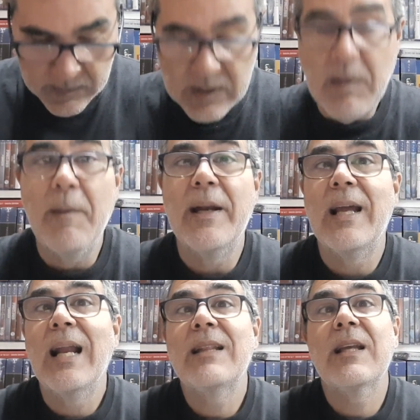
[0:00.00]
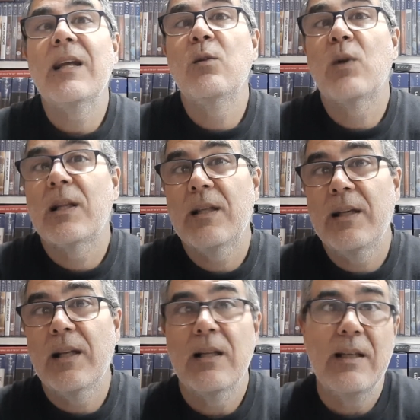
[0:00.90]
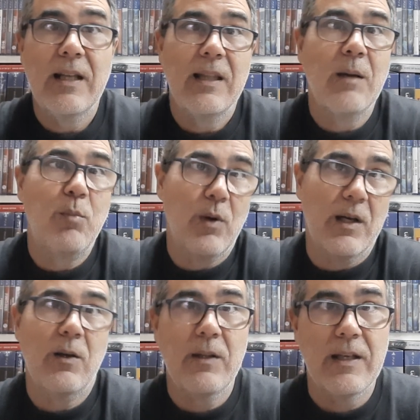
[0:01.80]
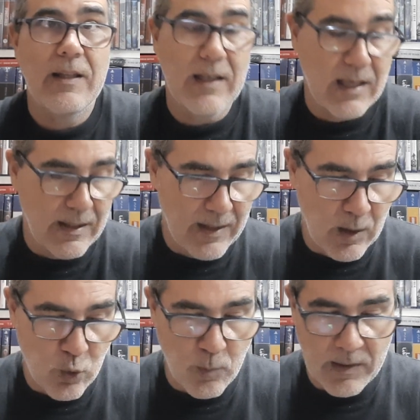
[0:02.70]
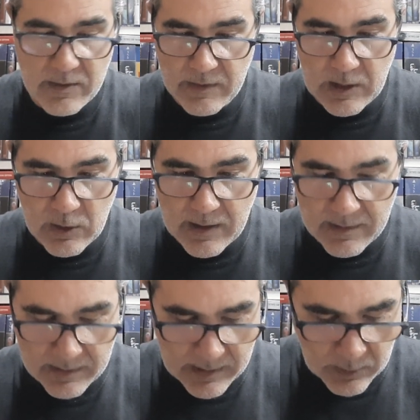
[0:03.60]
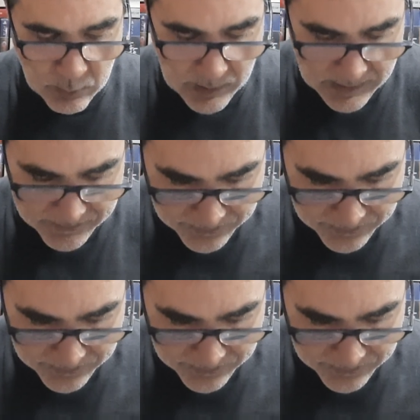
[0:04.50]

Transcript: Se va a ver el antes, el durante y el, después de, la, ocupación de los nazis en Noruega.